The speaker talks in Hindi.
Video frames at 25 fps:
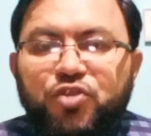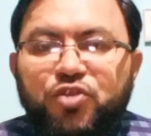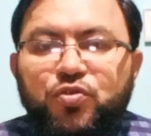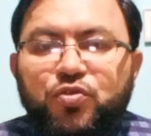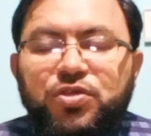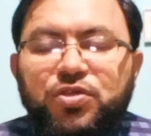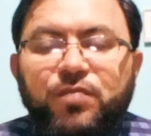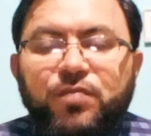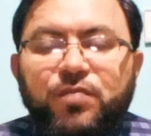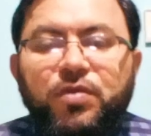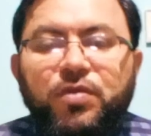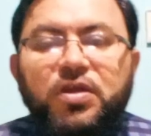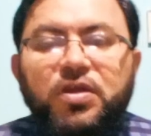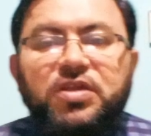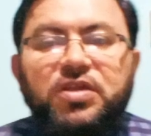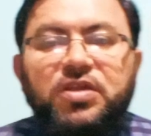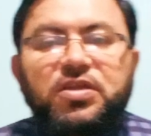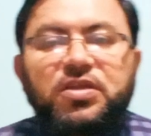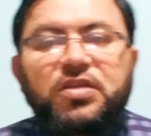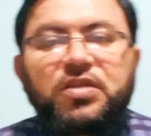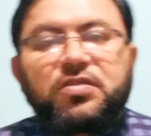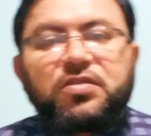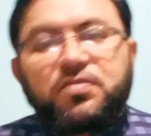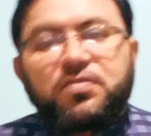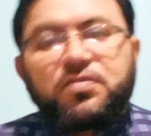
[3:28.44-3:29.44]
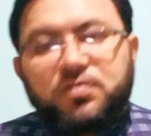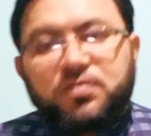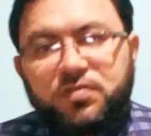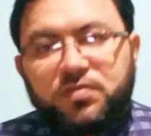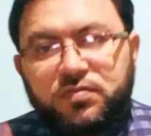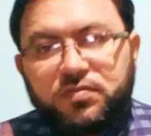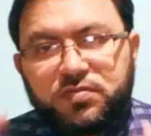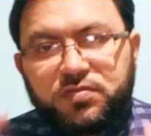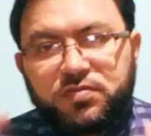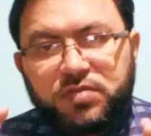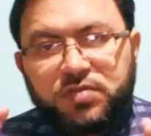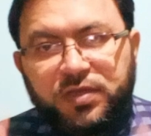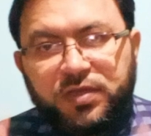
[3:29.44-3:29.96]
तो ये बकरियत
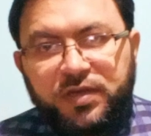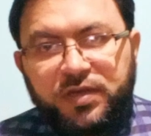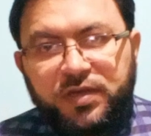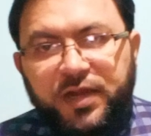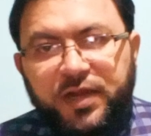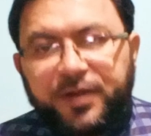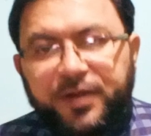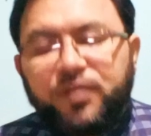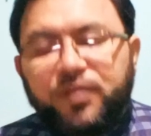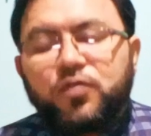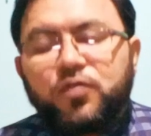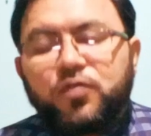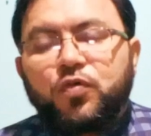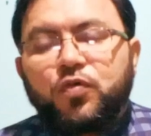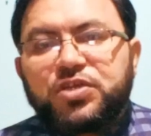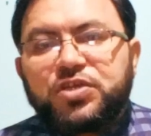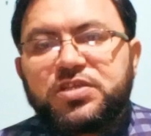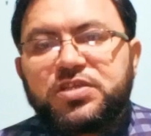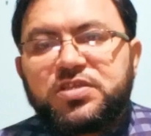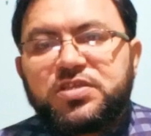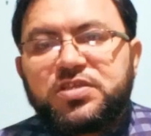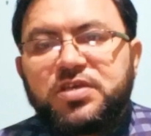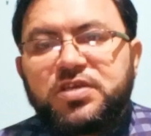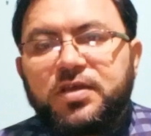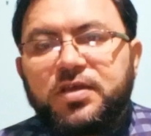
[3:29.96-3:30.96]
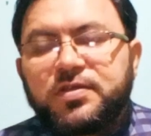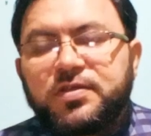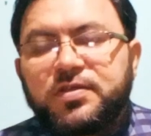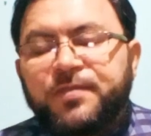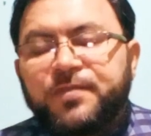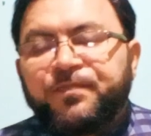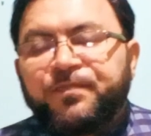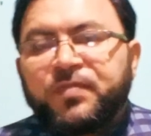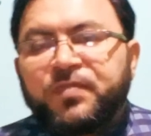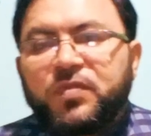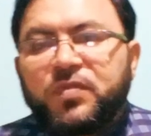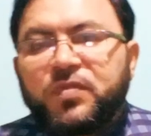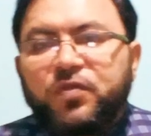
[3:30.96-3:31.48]
सही लैंडिंग हो जाती है
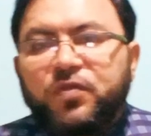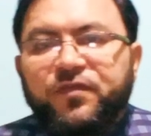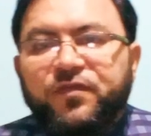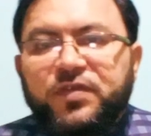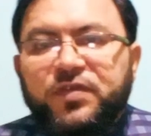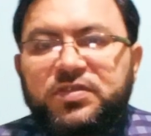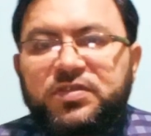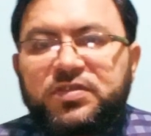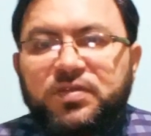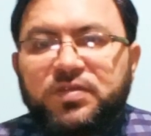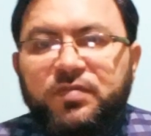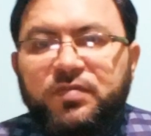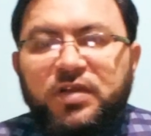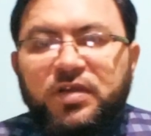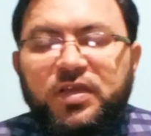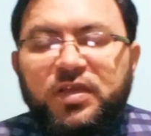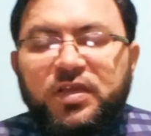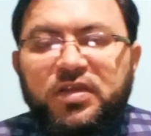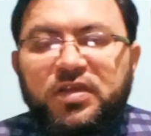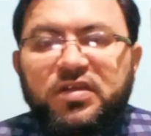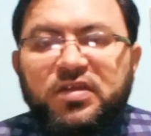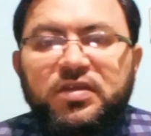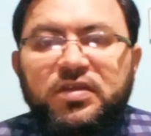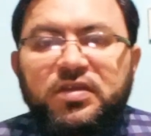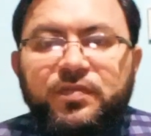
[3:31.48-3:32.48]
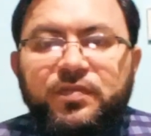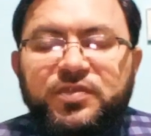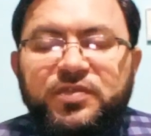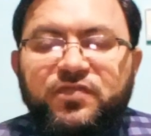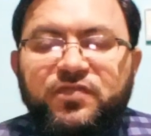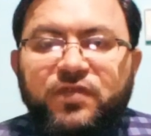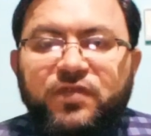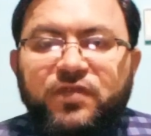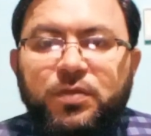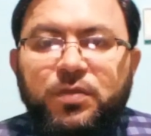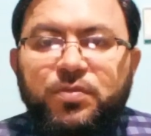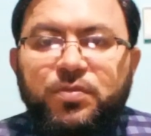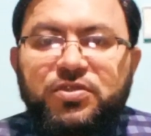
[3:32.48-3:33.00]
तो फिर समझ लें कि
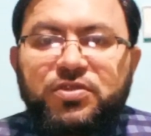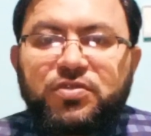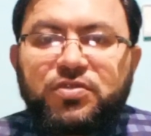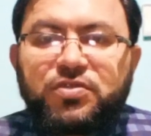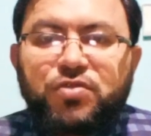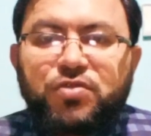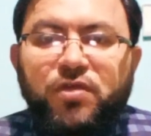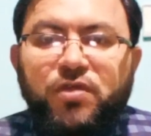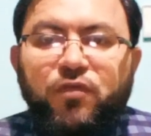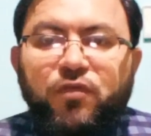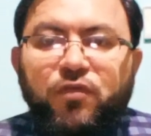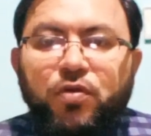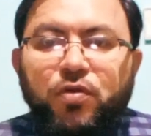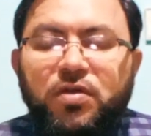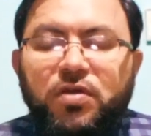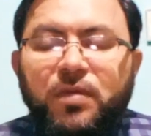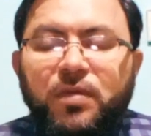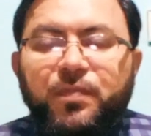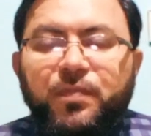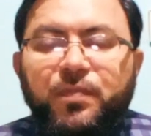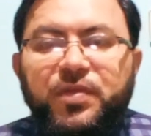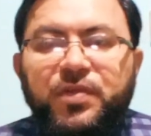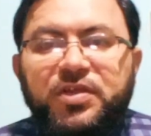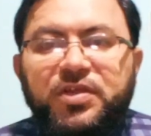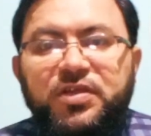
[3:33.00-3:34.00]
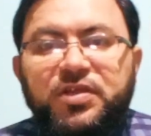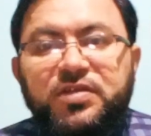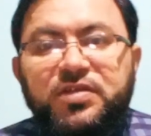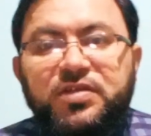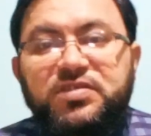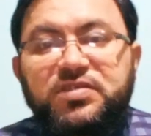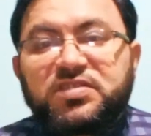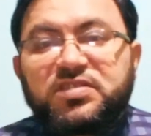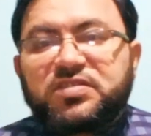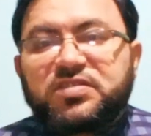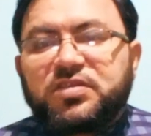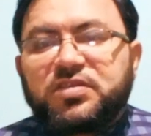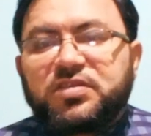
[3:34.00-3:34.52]
आर्टिमिस वन मिशन जो है वो कंप्लीट
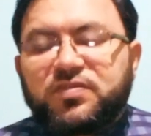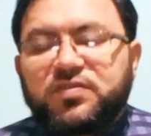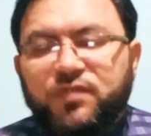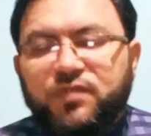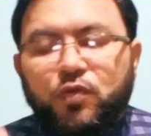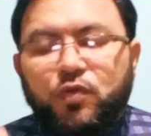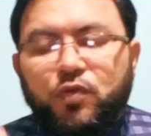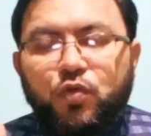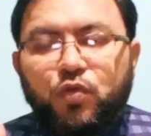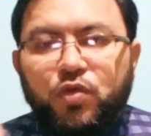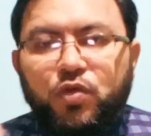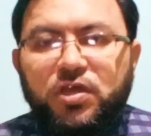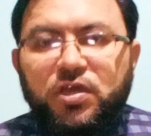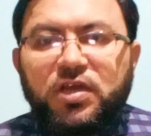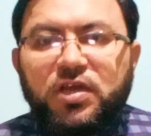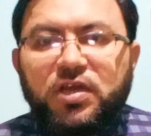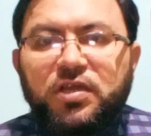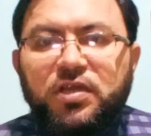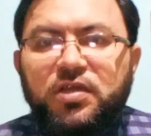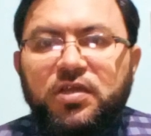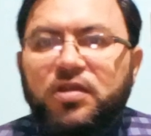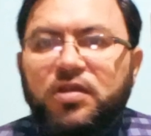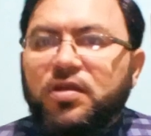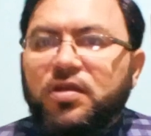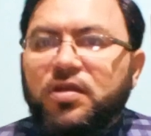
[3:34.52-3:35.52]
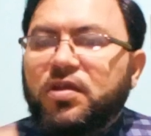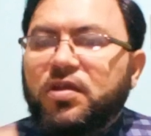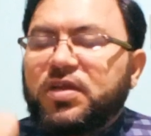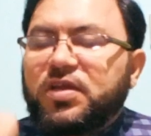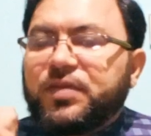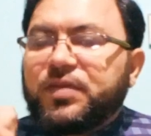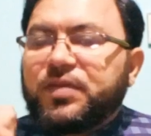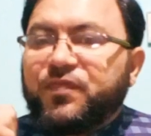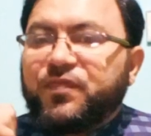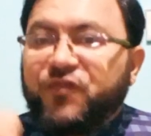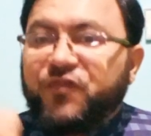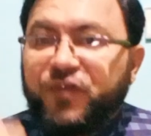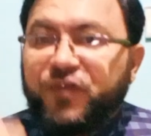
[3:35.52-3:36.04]
सक्सेसफुल हो गया
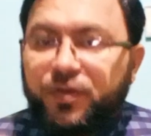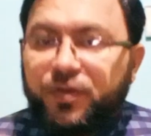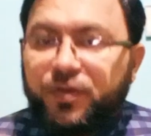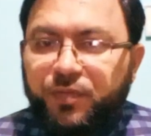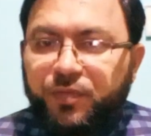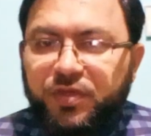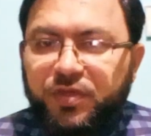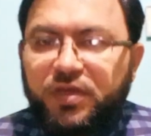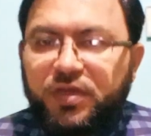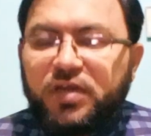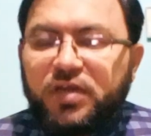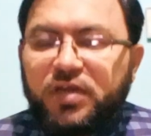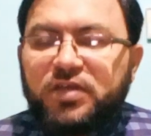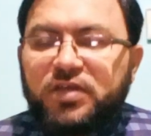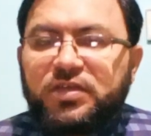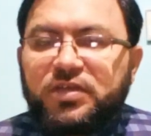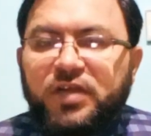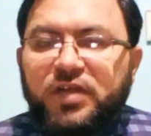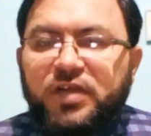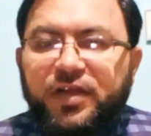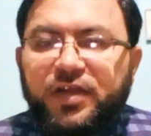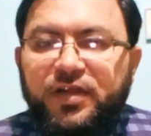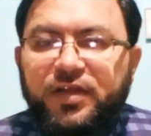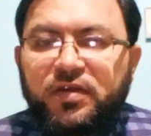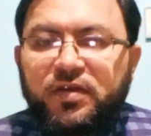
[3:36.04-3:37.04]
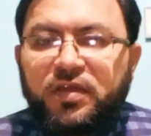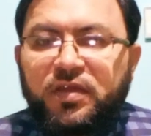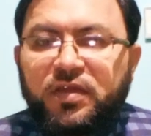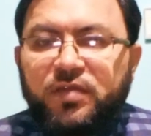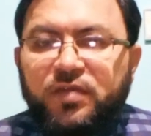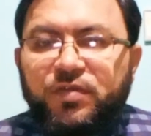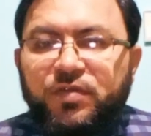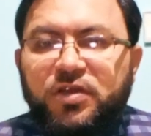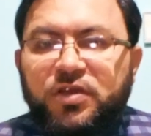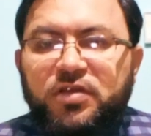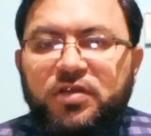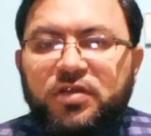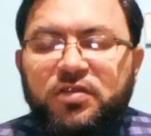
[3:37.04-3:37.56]
लेकिन फिर भी अगर ये लैंडिंग नहीं
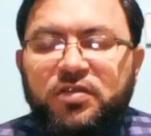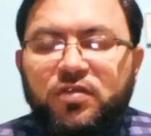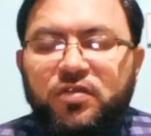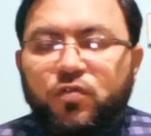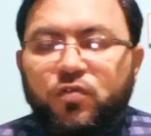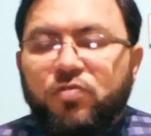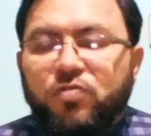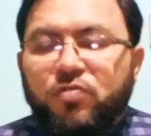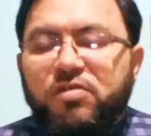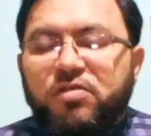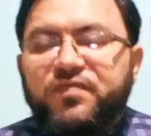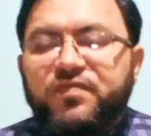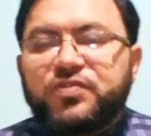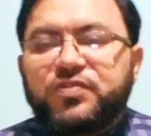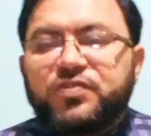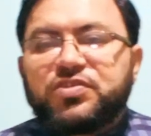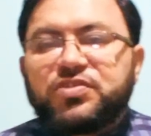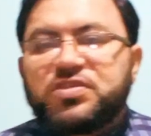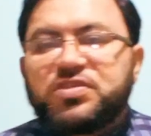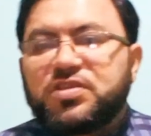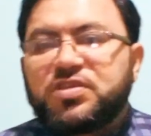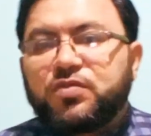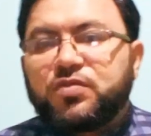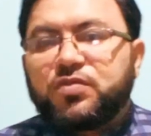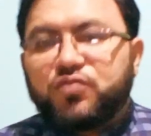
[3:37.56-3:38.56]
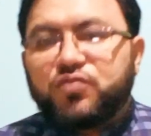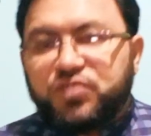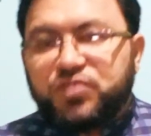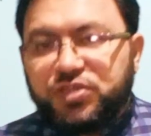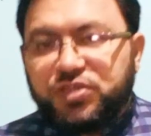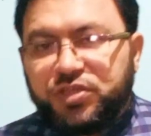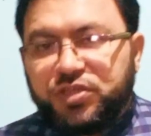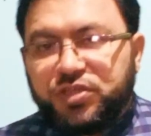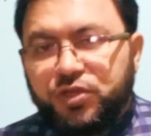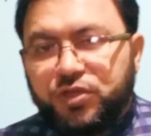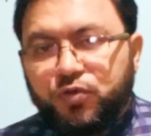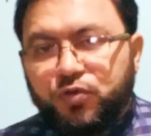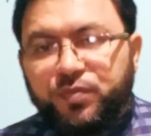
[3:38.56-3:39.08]
भी करता तो काफ़ी चीज़ें कुछ
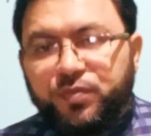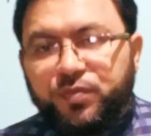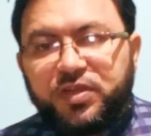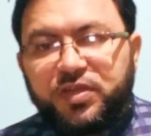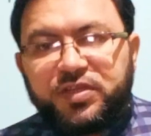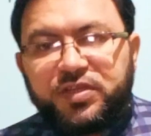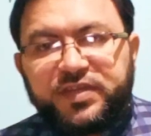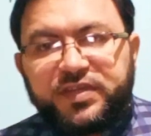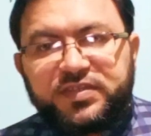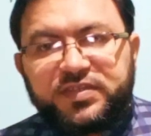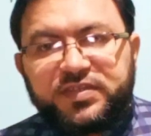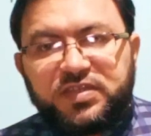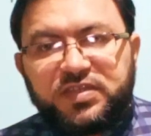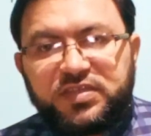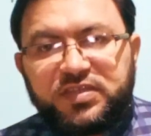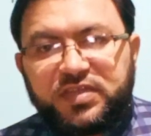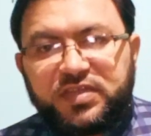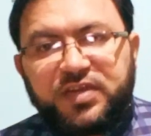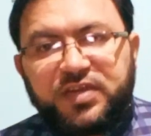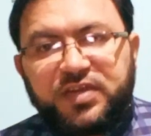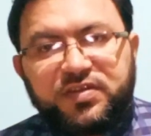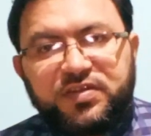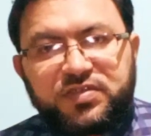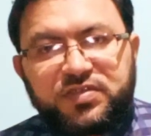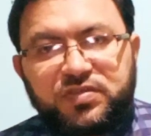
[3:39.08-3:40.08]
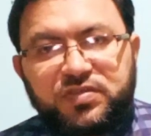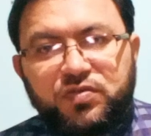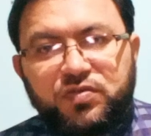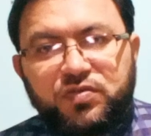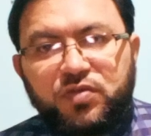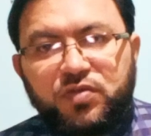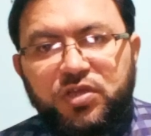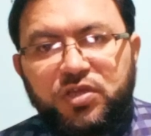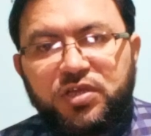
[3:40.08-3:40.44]
सीखने को मिल जाती हैं साइंटिस्ट को